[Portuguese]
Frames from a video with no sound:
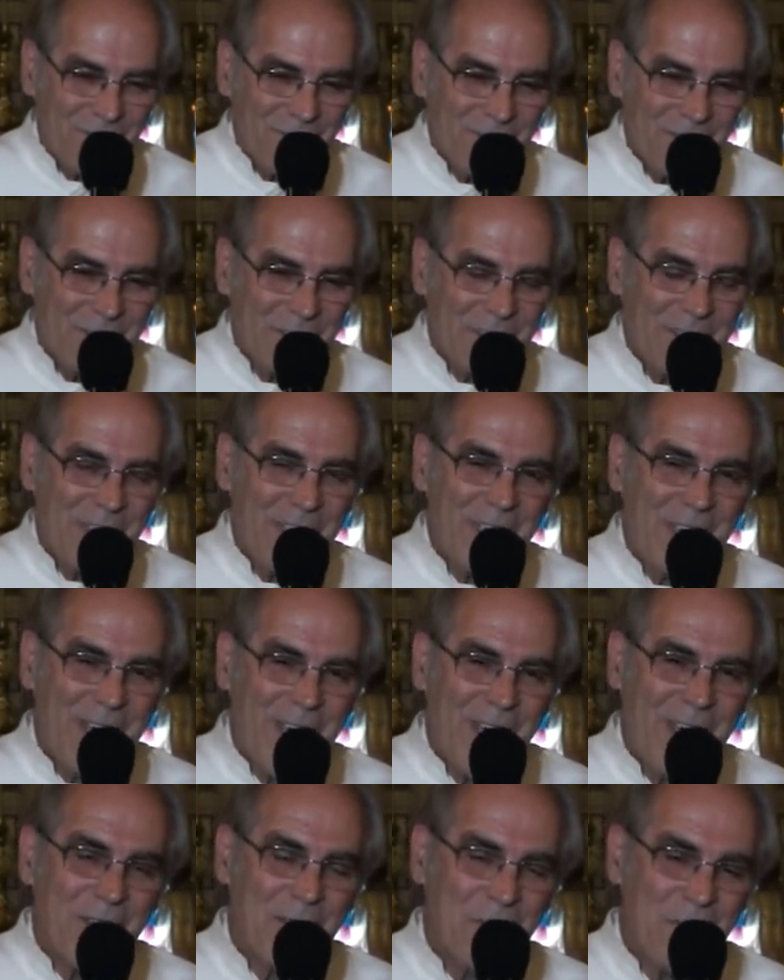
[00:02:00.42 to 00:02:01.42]

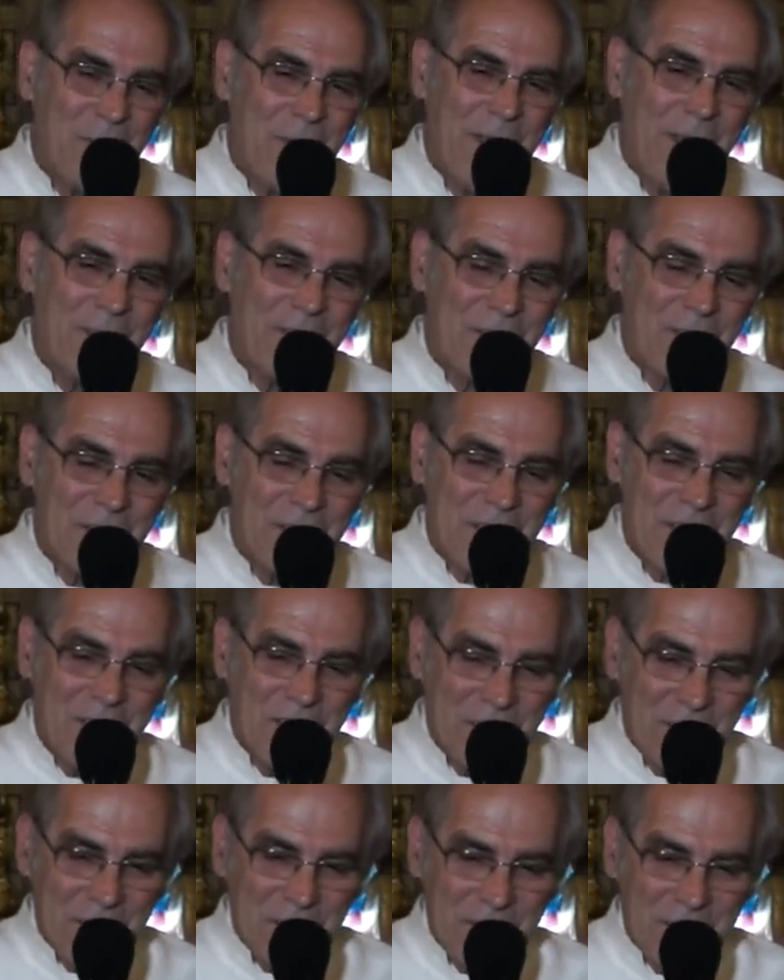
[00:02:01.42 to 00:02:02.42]
chegaram perto de
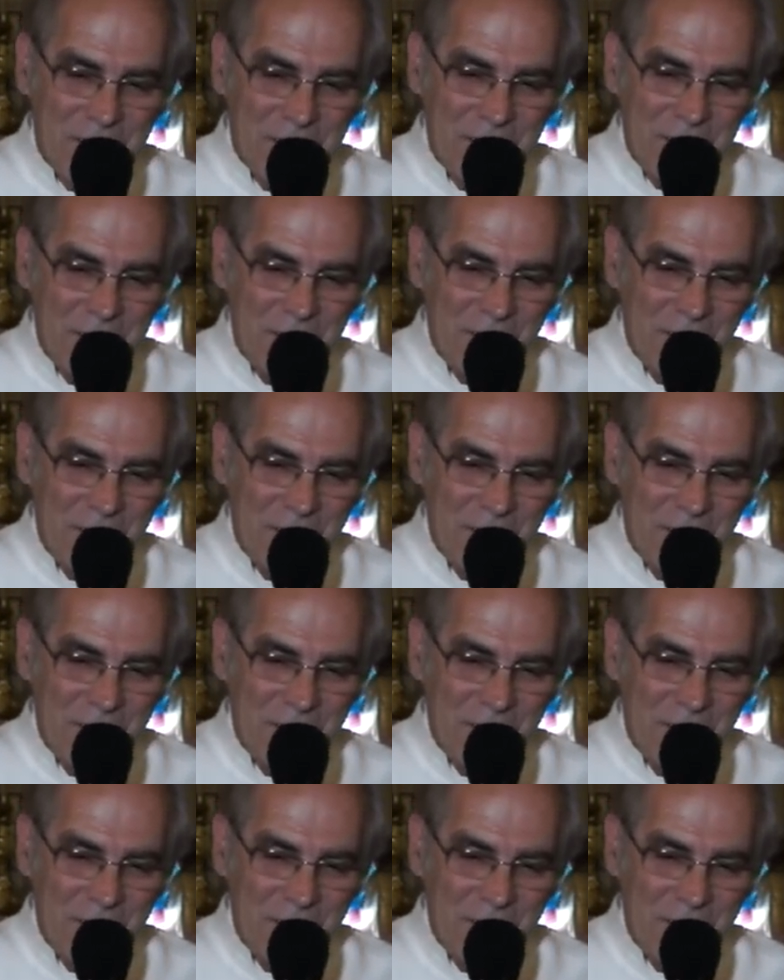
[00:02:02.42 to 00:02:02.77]
Jesus,